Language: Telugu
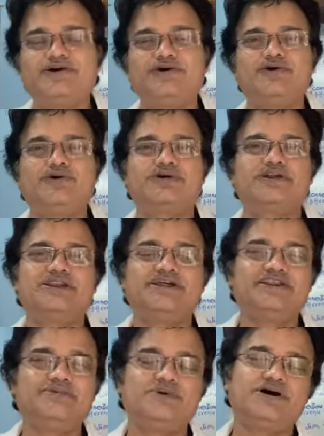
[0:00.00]
హోటల్
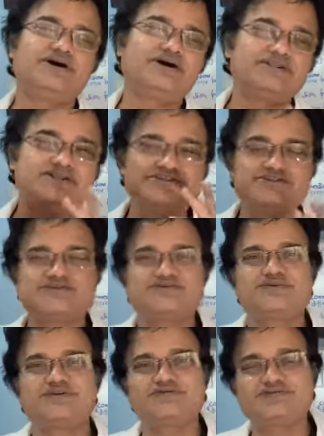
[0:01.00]
అన్నీ బాగా తీసేసి
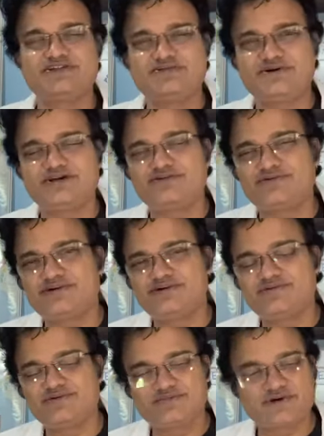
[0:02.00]
ఉండడం సినిమాలు ఉండడం